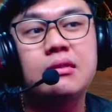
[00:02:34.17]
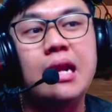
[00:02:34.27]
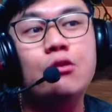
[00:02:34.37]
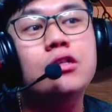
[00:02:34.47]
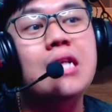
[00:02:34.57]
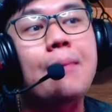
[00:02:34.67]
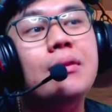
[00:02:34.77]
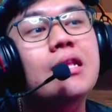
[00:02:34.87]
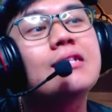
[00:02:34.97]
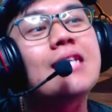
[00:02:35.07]
Lalu
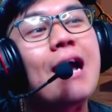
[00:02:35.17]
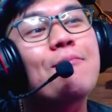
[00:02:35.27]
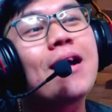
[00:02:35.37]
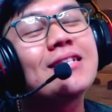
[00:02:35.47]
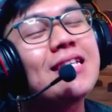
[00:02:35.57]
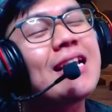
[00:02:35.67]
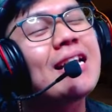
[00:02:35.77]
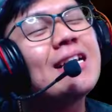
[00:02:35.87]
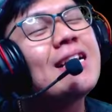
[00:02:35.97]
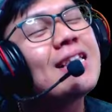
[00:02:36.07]
diselamatin sama si
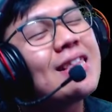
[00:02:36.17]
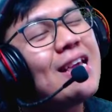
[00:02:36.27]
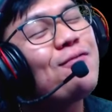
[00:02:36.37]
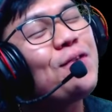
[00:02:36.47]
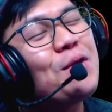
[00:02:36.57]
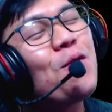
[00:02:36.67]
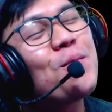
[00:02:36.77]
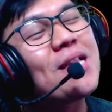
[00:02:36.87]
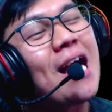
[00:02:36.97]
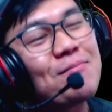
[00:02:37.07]
TV
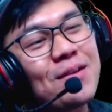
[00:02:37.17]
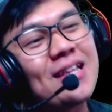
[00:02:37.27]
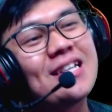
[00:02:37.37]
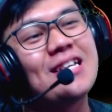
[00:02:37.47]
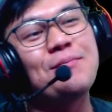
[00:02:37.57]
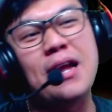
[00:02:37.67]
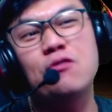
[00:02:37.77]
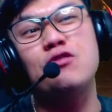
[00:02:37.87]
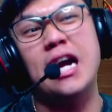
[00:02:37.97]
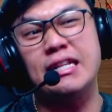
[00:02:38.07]
woman upgrade guys. dibilang bilang,
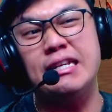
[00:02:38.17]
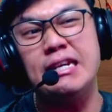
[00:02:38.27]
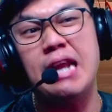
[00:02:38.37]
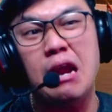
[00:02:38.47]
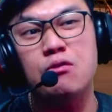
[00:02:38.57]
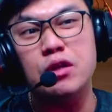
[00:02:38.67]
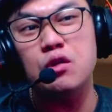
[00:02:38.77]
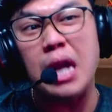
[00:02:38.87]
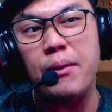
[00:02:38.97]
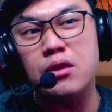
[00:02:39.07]
lu jangan gila lu. Itu
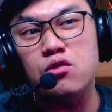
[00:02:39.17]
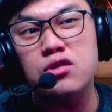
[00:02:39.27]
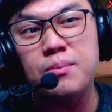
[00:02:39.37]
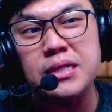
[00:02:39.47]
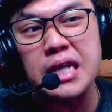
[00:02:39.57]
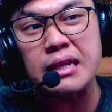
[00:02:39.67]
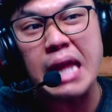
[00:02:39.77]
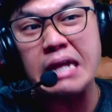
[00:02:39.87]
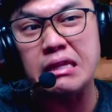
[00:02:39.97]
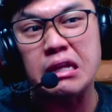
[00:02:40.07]
lawan lu tuh sebesar
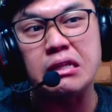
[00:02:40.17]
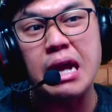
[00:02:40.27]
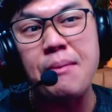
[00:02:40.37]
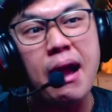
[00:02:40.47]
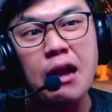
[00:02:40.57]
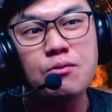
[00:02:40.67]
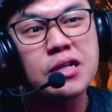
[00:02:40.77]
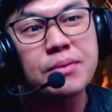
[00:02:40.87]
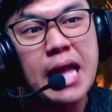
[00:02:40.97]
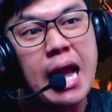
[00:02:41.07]
Titan. Nggak bakal lu
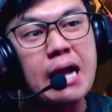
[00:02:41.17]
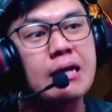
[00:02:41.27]
bisa menang.